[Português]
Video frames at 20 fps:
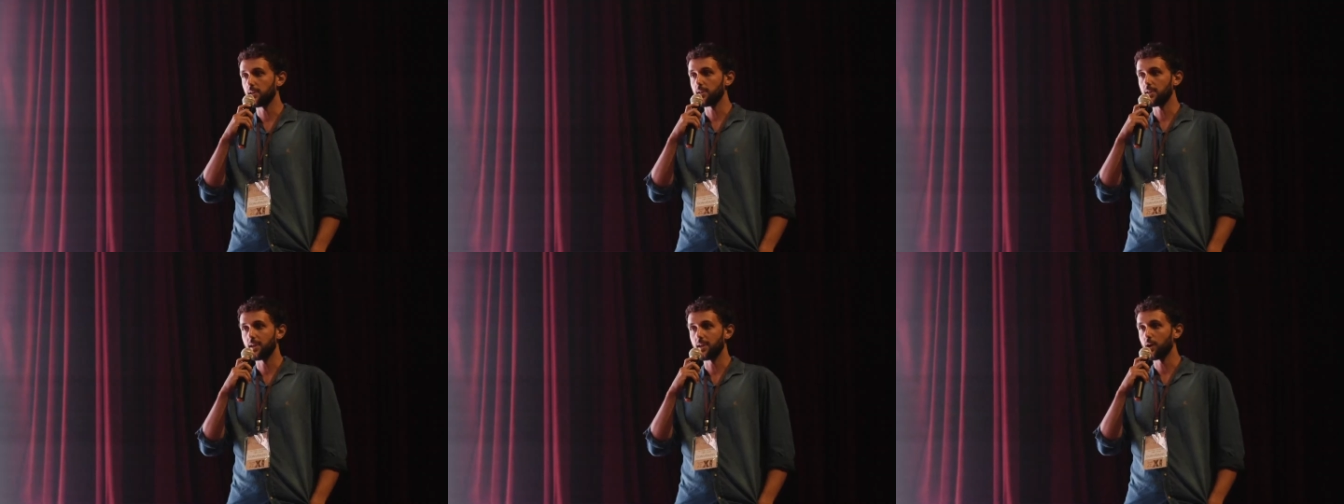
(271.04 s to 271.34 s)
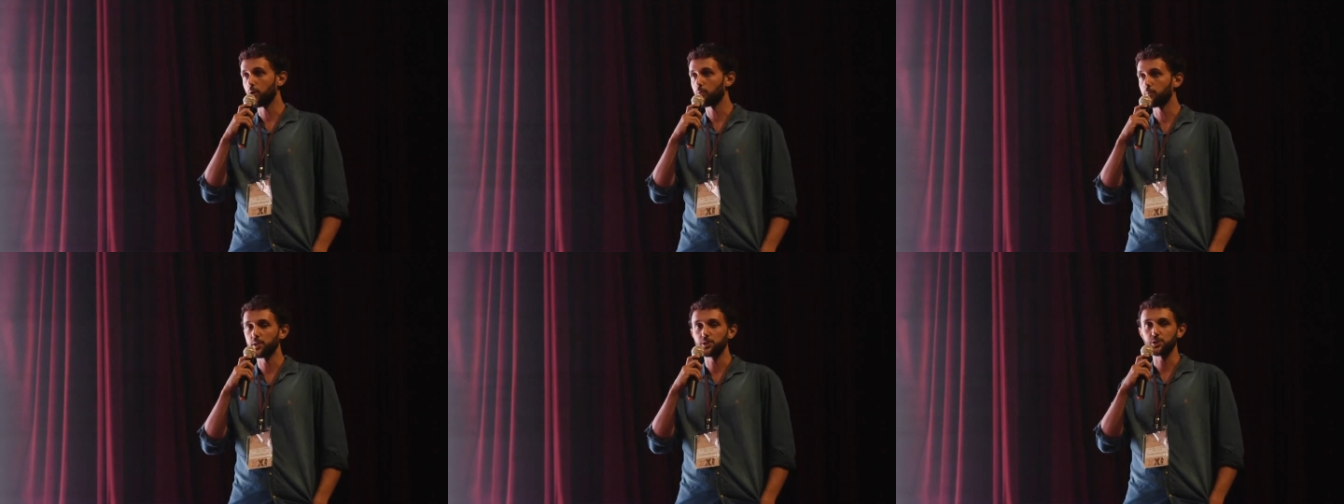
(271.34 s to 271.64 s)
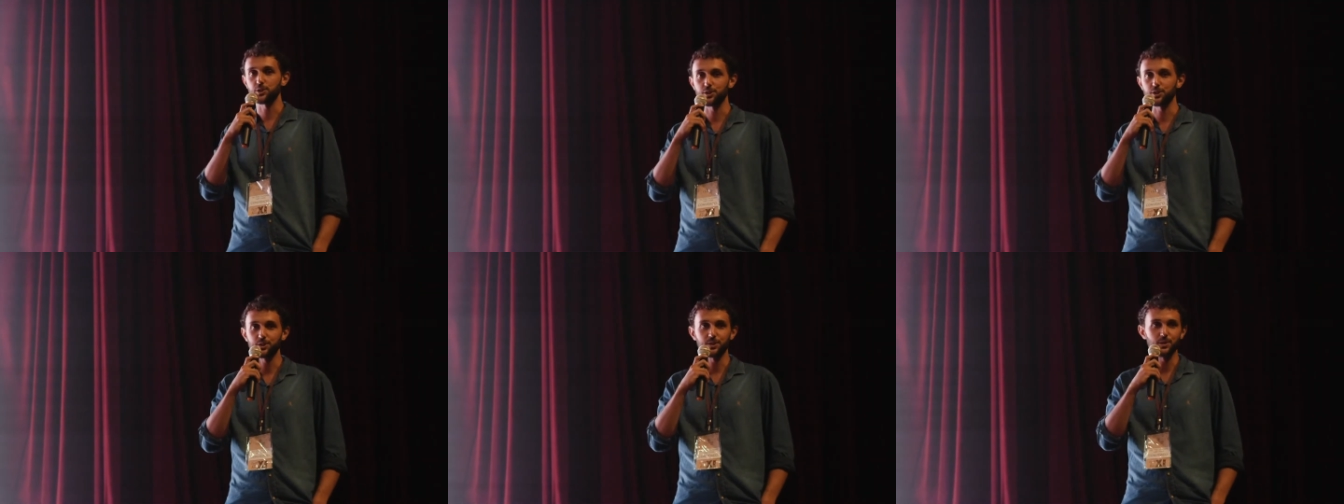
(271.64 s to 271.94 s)
e
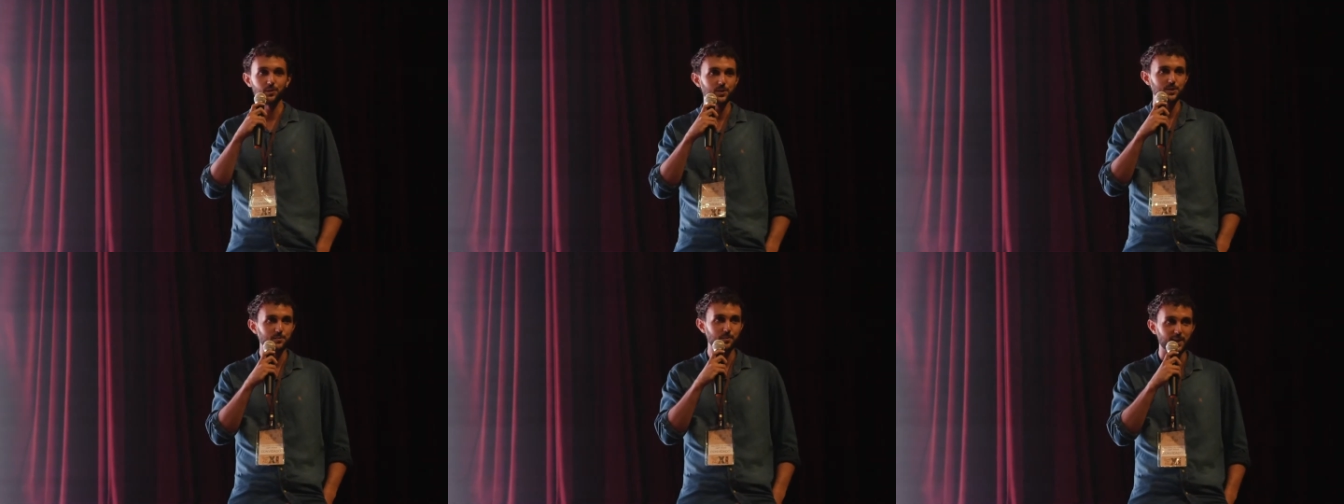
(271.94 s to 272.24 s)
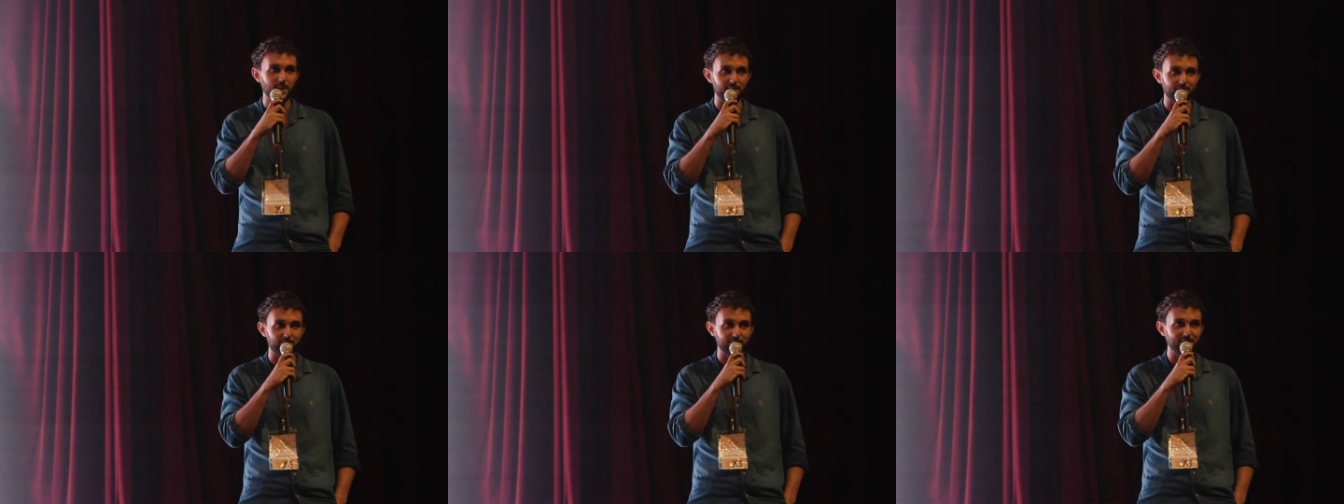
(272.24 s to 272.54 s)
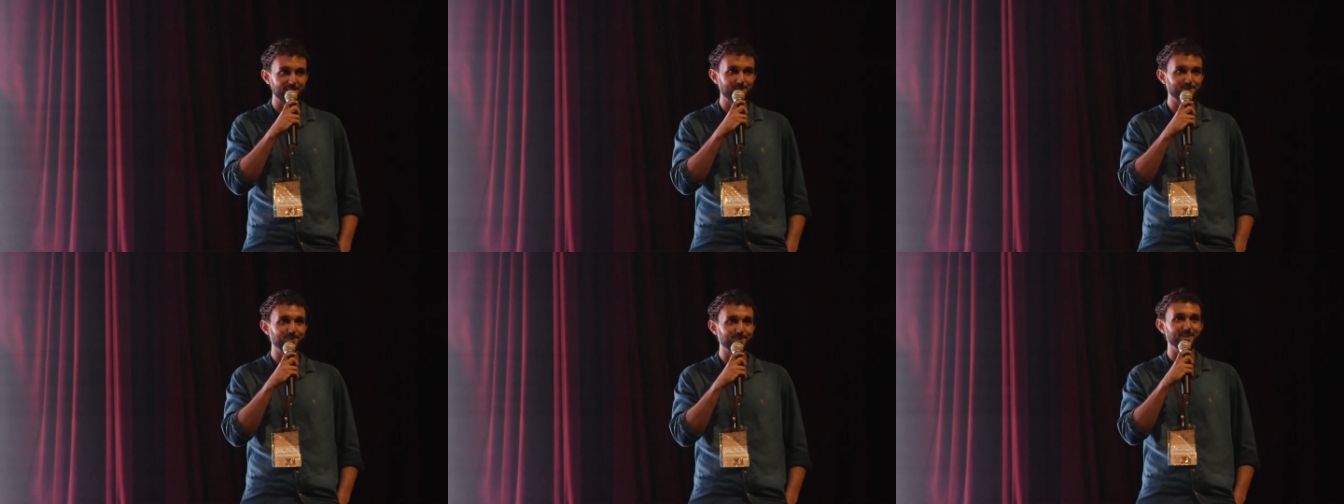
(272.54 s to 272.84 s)
realmente a gente não esperava
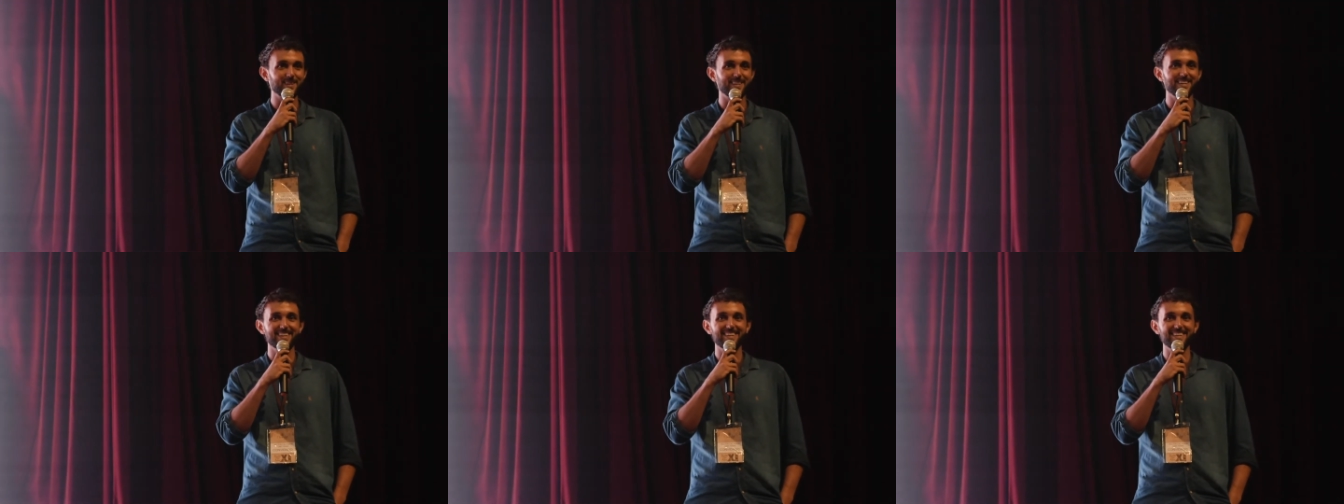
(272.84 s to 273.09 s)
isso